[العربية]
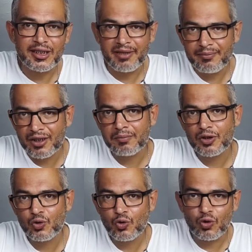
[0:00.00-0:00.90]
يا شباب يا
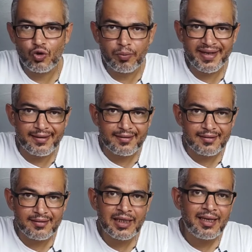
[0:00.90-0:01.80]
رب تكونوا كلكم بخير
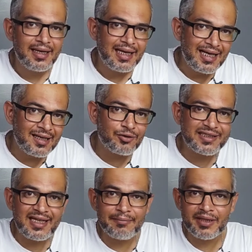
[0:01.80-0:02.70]
اهلا
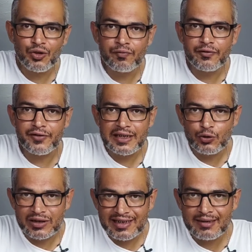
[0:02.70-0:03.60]
وسهلا بيكم في
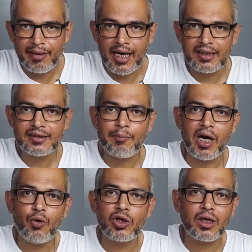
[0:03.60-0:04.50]
فيديو جديد مع هيثم
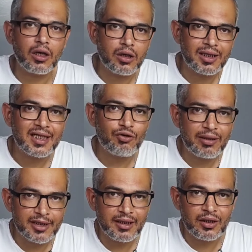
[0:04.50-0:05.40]
معوض على قناه
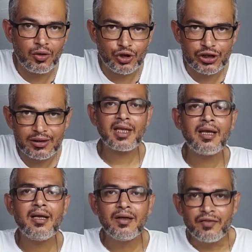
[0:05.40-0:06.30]
كوكب التكنولوجيا
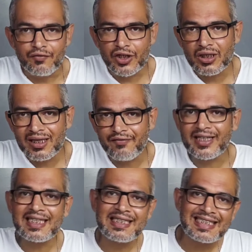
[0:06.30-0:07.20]
في الفترة اللي
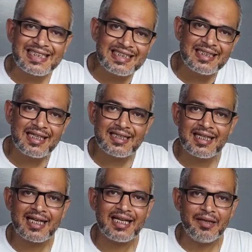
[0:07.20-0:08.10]
فاتت ناس كتير
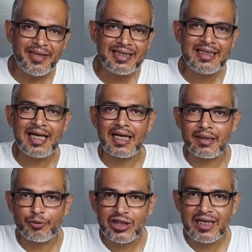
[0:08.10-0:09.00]
جدا كلمتني
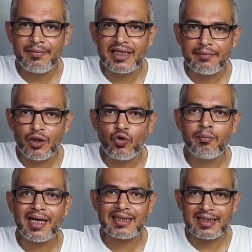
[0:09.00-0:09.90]
عن مشكلة
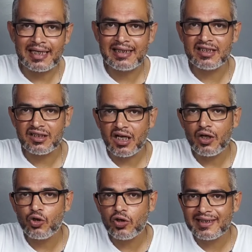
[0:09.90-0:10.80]
بتقابلهم بعد تحديث
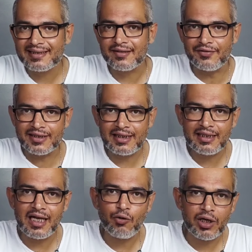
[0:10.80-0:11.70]
اي او اس
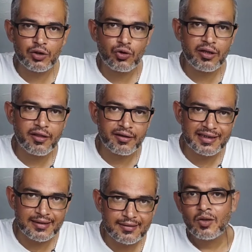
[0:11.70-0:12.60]
17 او اندرويد
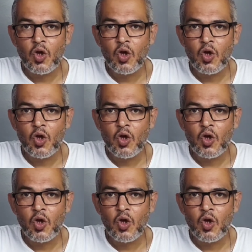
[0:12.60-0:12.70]
13